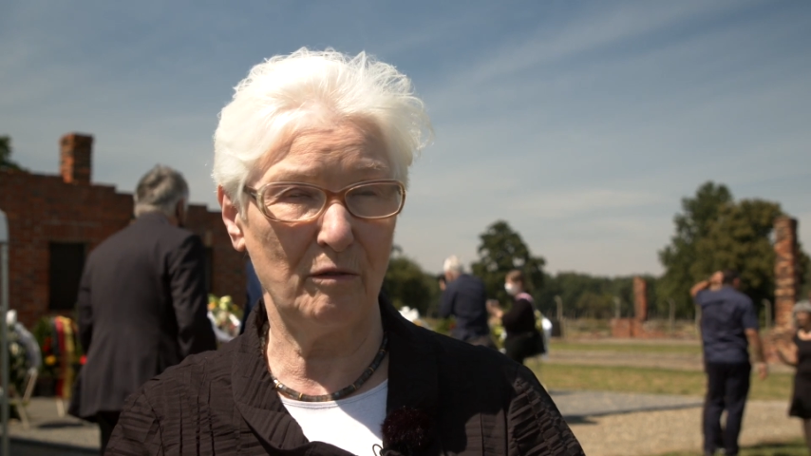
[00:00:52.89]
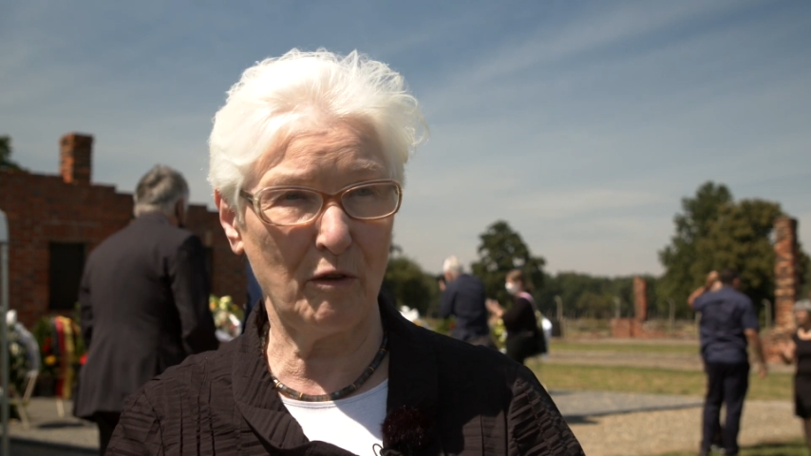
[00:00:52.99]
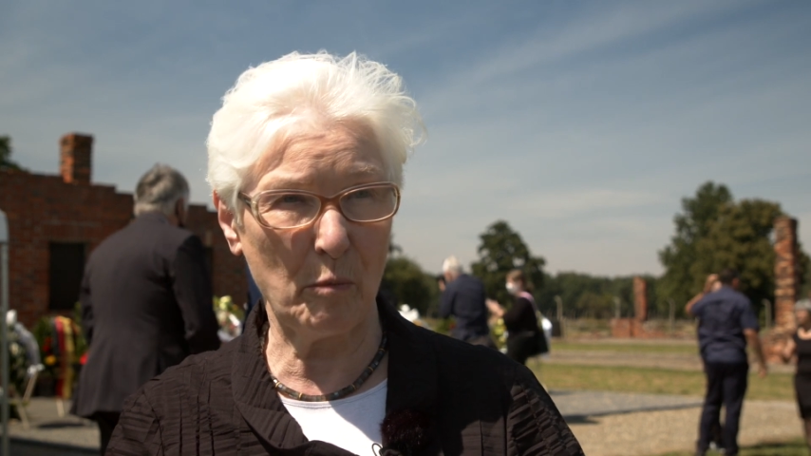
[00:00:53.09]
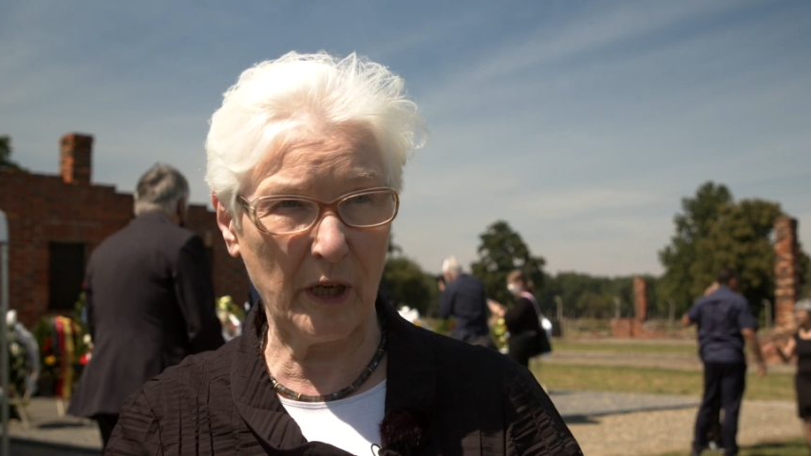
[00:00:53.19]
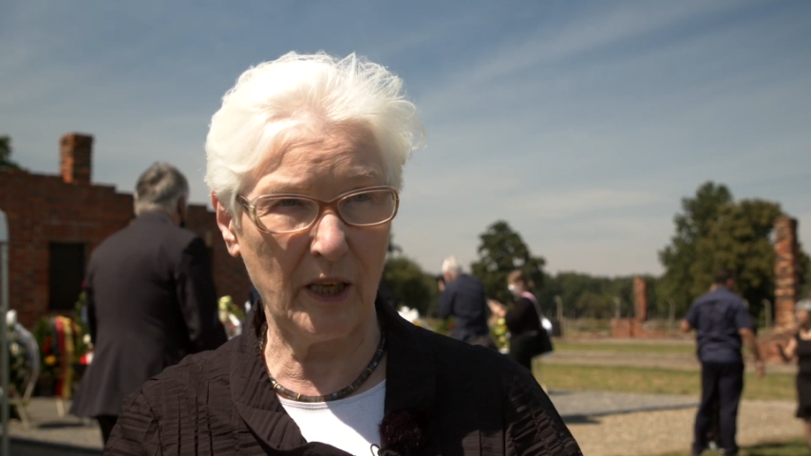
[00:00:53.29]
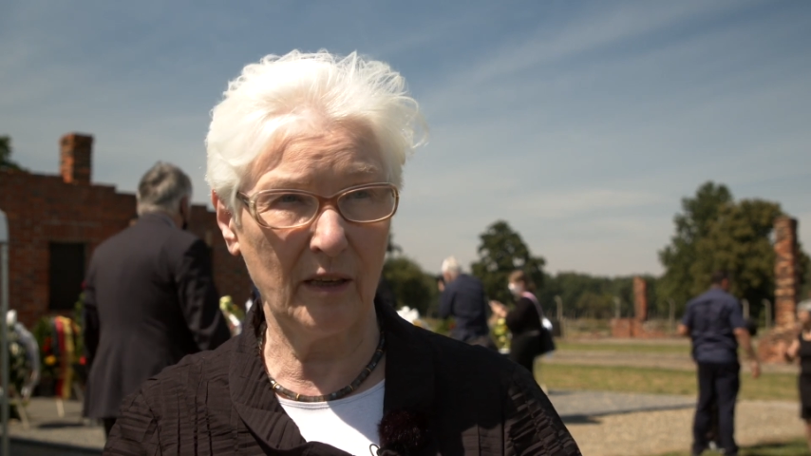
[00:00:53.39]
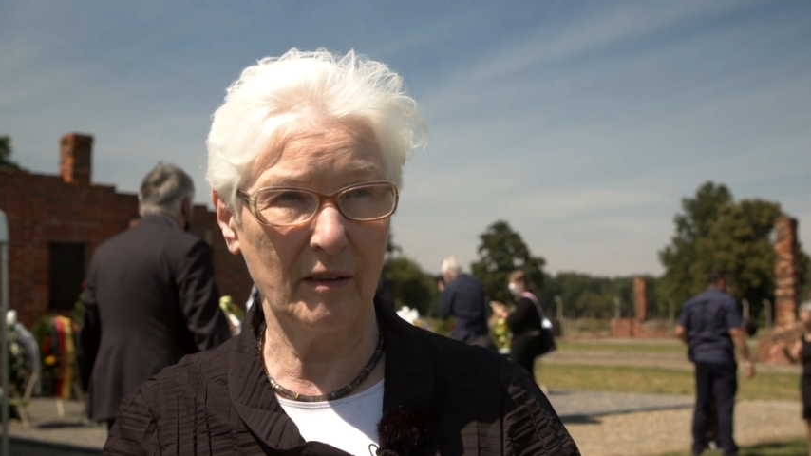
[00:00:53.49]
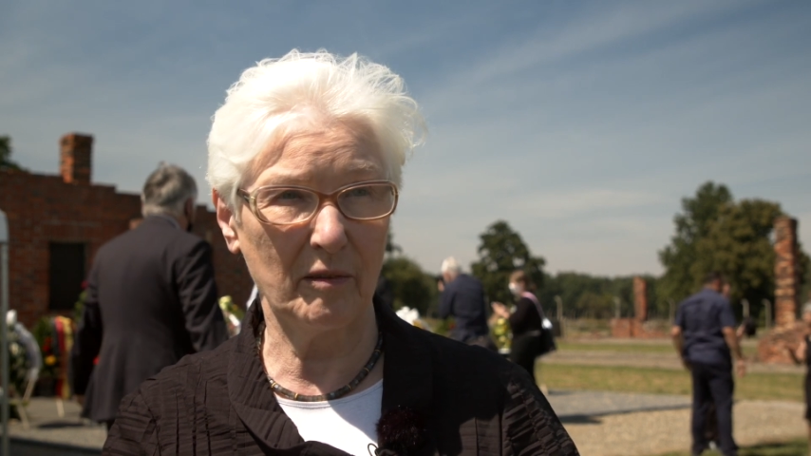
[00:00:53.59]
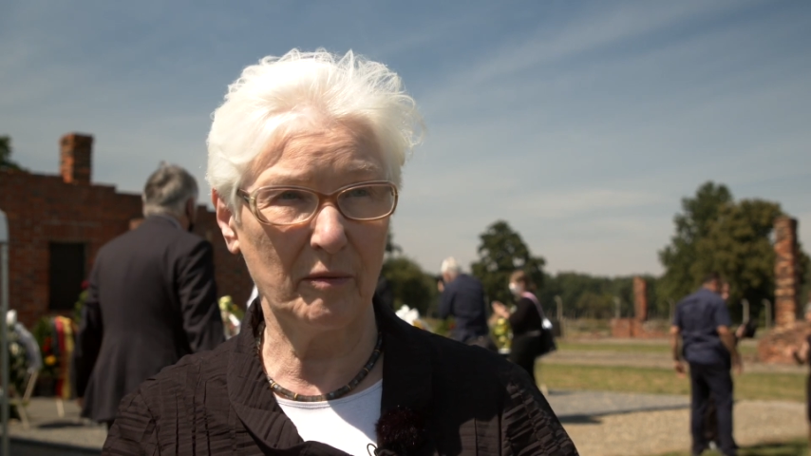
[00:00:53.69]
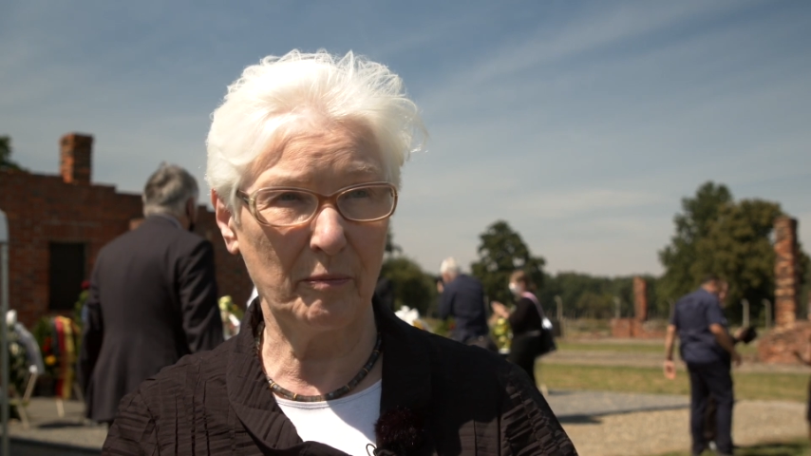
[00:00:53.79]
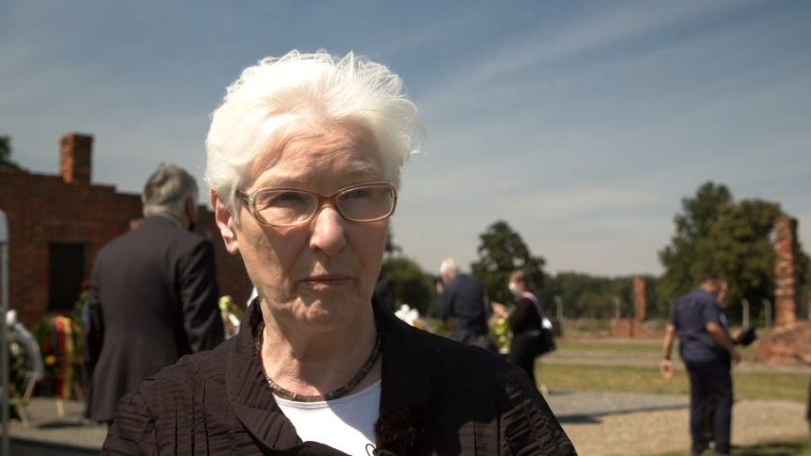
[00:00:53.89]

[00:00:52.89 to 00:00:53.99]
verbringen.